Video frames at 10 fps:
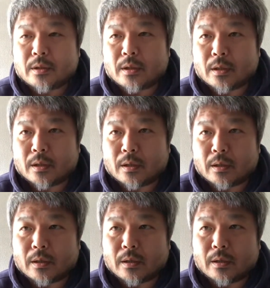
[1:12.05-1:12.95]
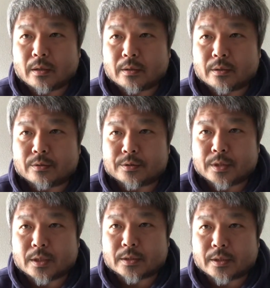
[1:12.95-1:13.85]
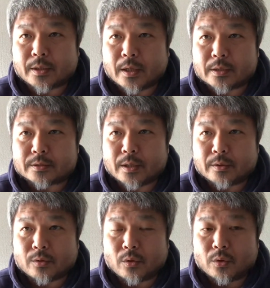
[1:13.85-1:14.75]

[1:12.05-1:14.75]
えー、緊急事態宣言発令と